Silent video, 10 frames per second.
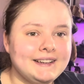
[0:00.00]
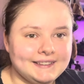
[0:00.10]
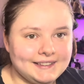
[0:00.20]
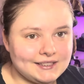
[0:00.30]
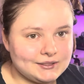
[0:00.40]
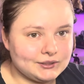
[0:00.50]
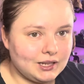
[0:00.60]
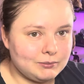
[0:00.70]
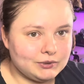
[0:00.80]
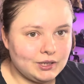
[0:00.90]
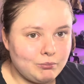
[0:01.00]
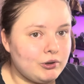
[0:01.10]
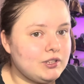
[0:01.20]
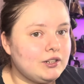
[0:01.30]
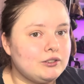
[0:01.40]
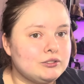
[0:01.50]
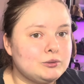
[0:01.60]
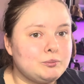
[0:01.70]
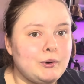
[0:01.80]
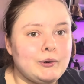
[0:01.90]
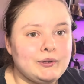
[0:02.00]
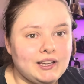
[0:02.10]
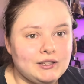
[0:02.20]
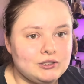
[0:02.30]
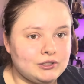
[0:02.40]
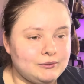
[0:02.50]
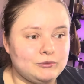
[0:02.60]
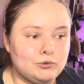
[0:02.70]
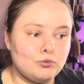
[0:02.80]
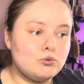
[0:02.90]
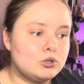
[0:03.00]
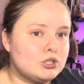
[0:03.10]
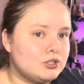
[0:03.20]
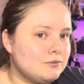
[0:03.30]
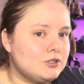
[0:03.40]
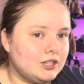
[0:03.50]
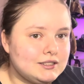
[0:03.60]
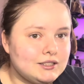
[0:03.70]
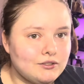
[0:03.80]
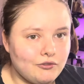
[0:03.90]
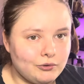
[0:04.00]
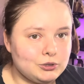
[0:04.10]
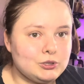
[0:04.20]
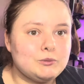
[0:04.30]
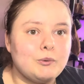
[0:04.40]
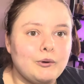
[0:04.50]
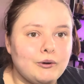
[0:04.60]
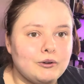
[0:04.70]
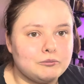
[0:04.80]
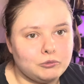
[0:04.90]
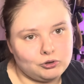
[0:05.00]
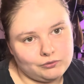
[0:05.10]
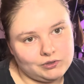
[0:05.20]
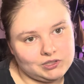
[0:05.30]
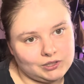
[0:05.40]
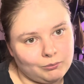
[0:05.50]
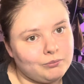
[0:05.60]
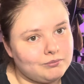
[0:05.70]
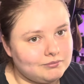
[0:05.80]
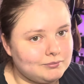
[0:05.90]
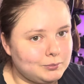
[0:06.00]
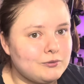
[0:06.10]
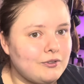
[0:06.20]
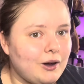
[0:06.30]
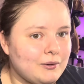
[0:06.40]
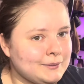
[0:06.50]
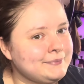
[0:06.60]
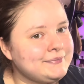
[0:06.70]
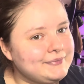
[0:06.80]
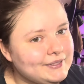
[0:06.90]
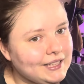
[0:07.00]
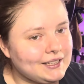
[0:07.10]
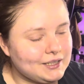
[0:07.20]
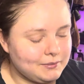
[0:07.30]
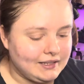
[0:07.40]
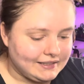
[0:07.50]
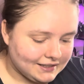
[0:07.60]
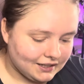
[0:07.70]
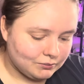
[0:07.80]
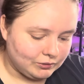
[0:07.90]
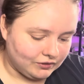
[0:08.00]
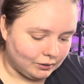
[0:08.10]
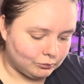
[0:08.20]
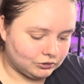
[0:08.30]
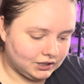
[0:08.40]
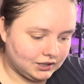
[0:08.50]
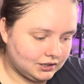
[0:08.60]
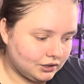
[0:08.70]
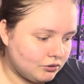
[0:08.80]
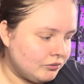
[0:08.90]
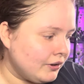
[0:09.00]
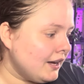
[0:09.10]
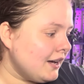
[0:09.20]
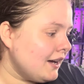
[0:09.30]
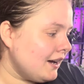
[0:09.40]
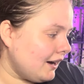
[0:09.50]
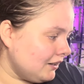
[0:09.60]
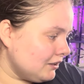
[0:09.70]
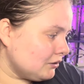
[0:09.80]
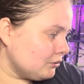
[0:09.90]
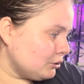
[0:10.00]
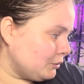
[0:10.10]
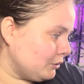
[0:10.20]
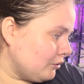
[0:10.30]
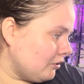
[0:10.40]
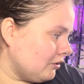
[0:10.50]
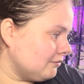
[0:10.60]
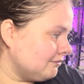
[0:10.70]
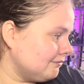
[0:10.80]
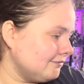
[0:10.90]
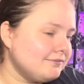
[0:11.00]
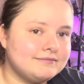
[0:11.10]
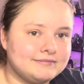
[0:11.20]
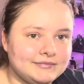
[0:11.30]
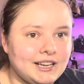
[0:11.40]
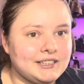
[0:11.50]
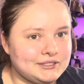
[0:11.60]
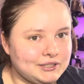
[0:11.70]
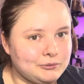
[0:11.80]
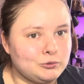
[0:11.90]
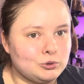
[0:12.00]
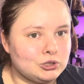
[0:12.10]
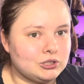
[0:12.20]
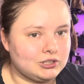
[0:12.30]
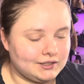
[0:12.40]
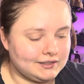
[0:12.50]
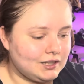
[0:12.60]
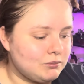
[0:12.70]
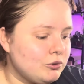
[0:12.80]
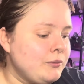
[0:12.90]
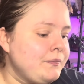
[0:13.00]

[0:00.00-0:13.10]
Jest to dla mnie poniekąd po jakimś tam dłuższym czasie nowość, bo oczywiście bywałam w takich miejscach, bywałam u dietetyków, ale to już było jakiś tam dłuższy czas temu